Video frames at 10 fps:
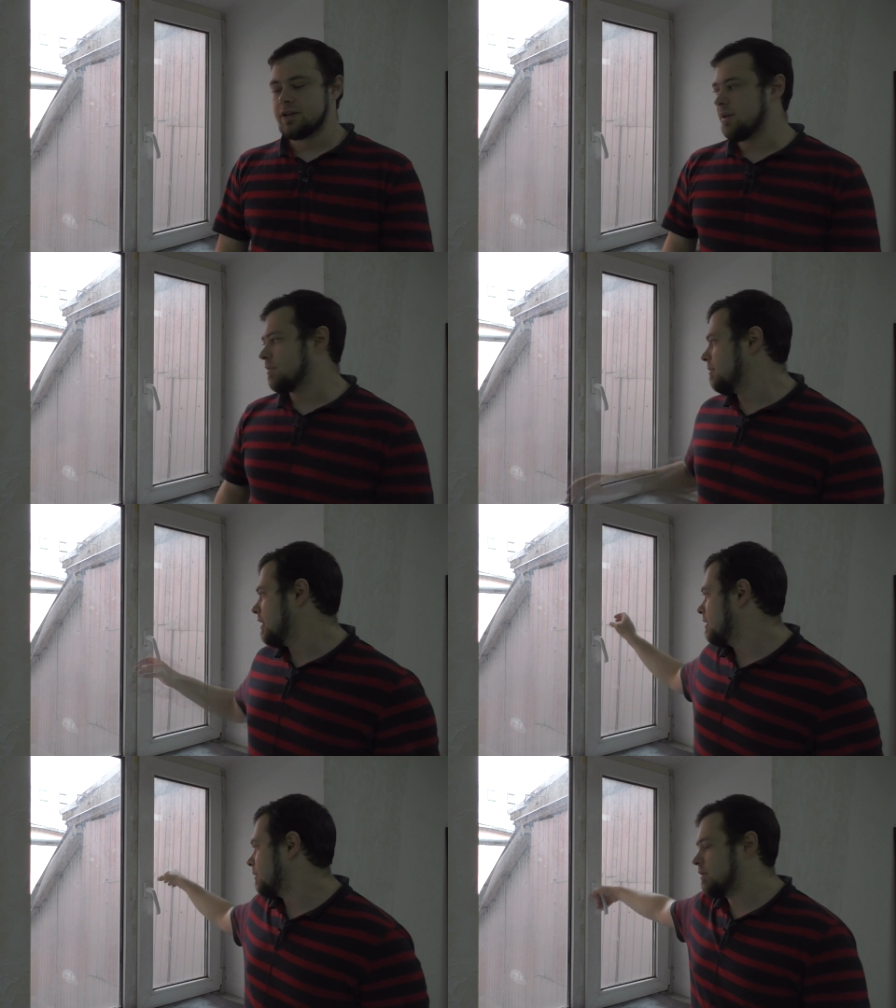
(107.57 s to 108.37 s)
Тем не
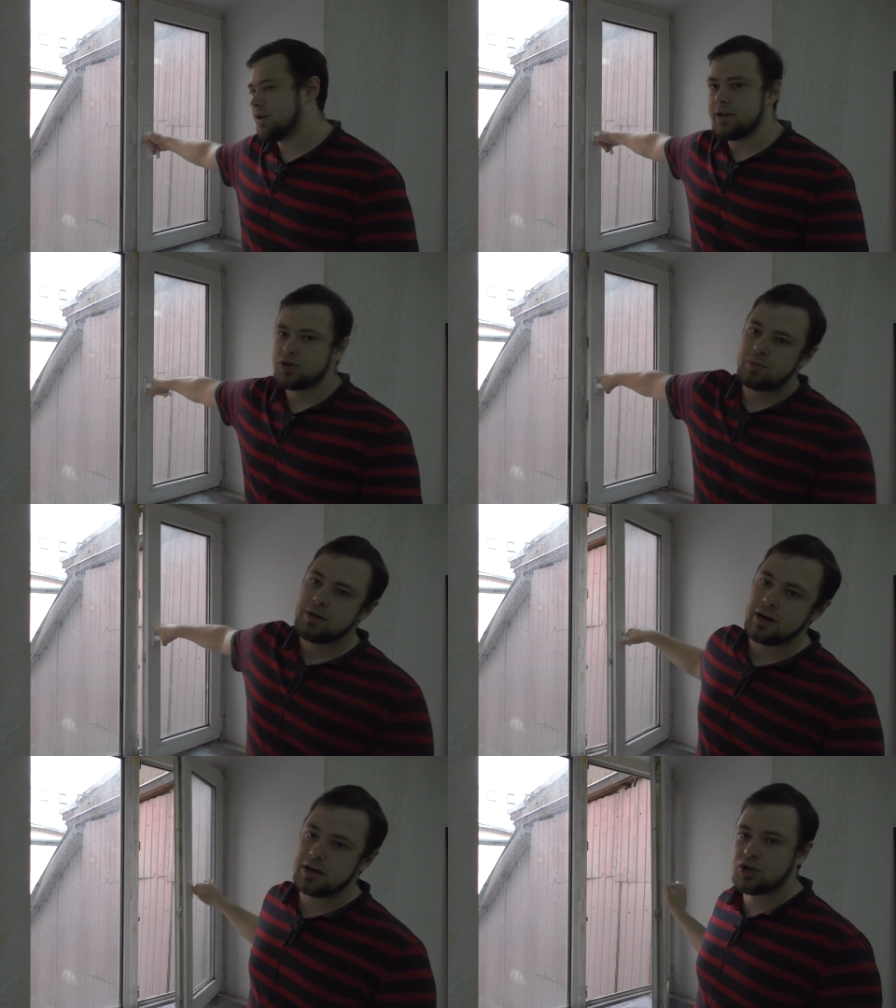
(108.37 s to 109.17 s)
менее, помещение должно
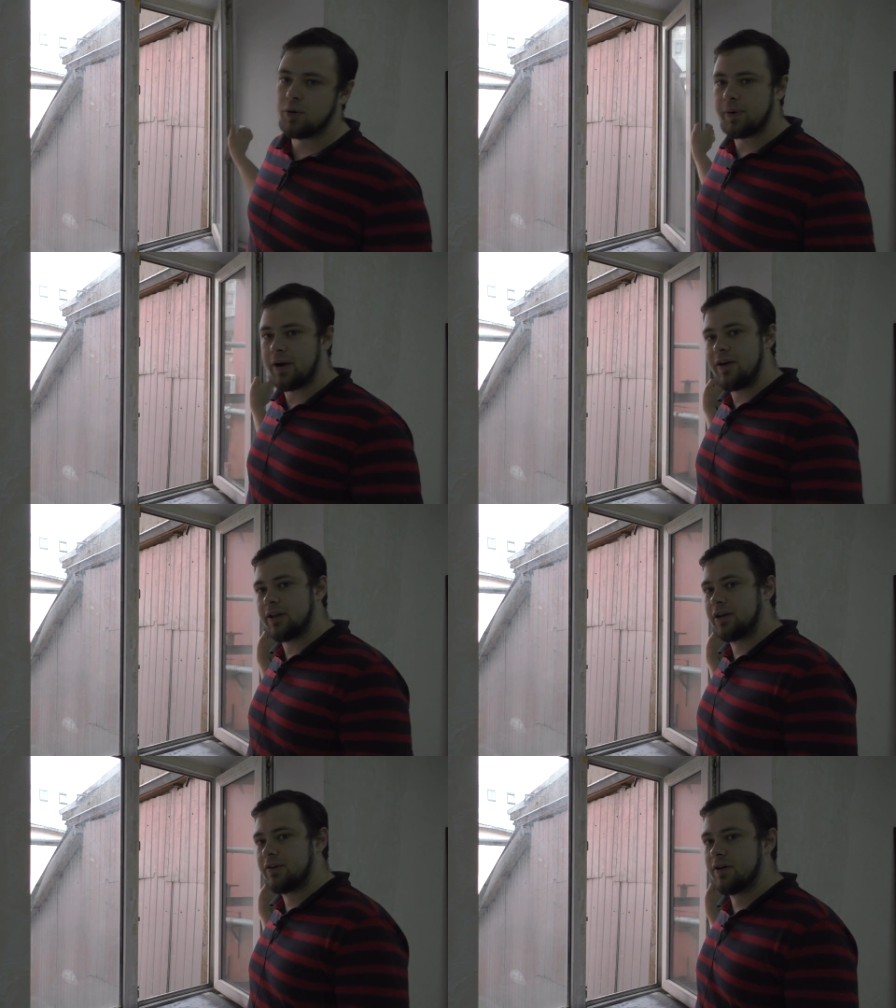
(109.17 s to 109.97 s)
быть хорошо
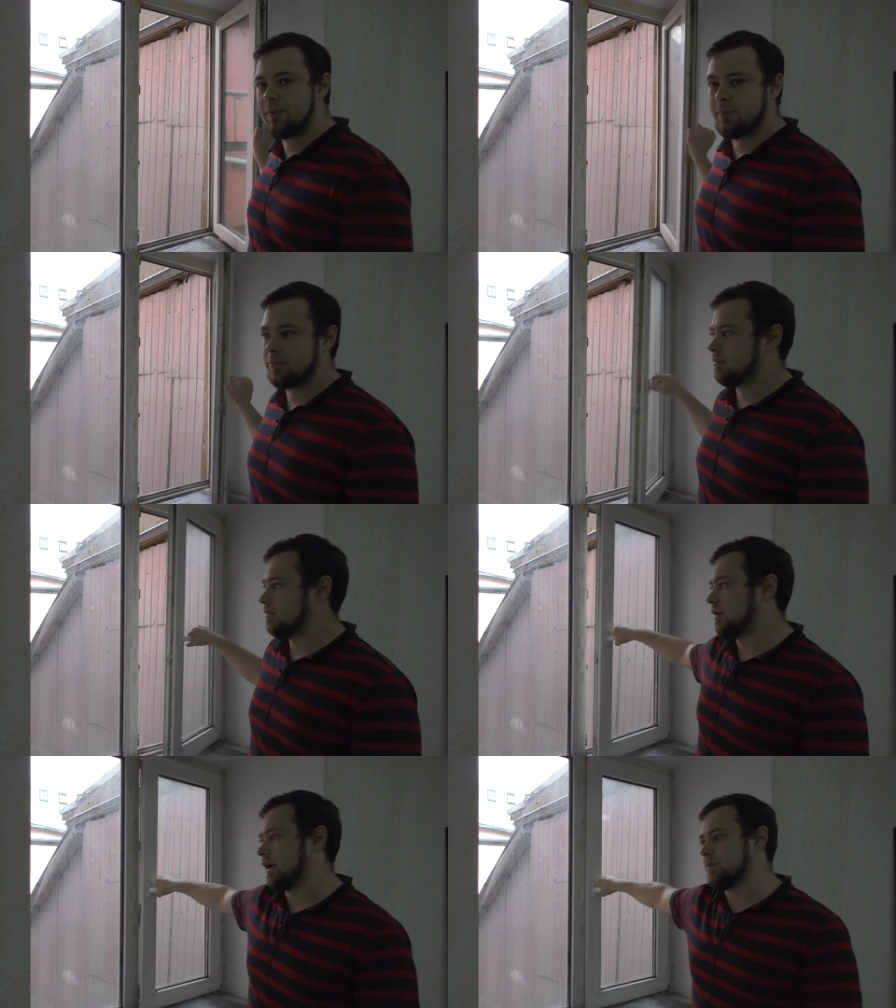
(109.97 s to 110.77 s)
проветриваемым,
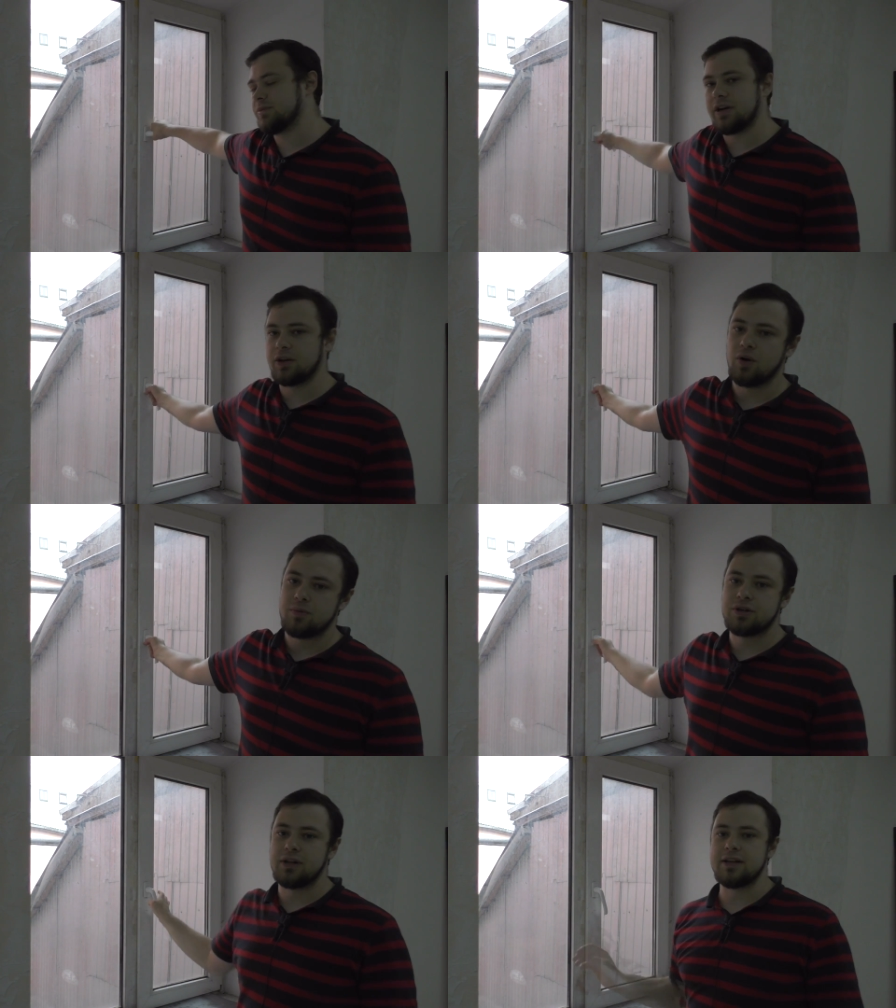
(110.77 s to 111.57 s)
рядом с
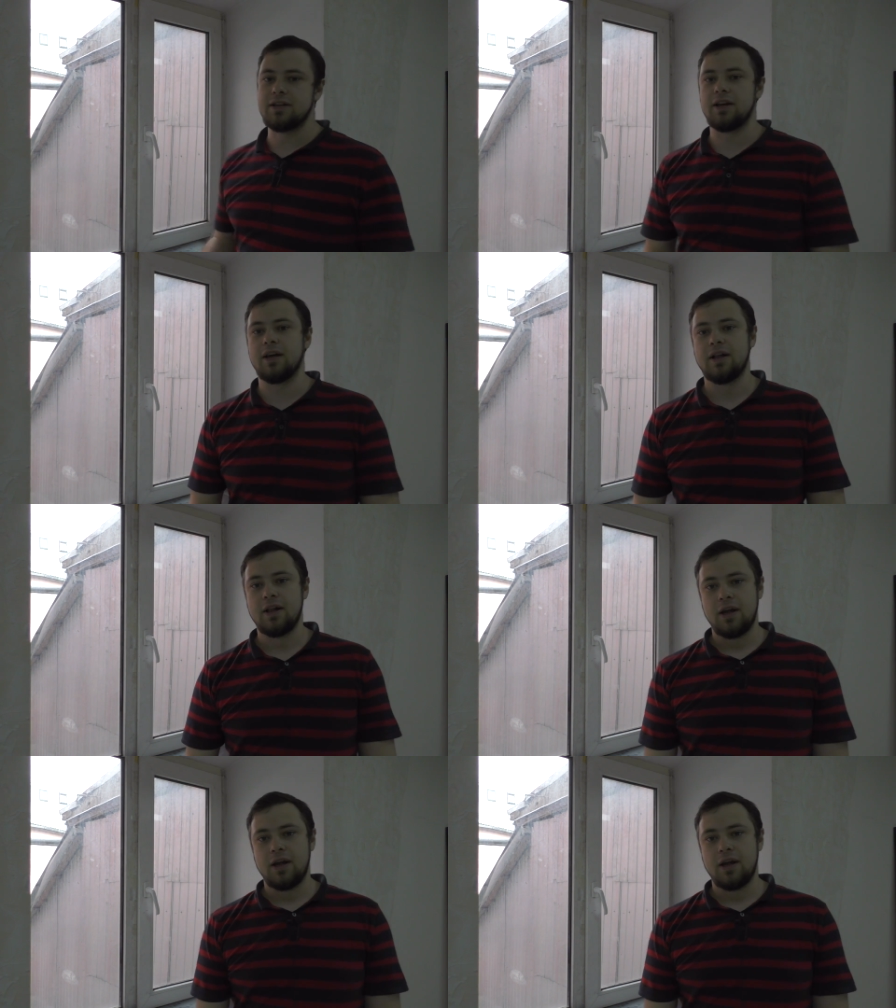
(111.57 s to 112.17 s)
окном желательно.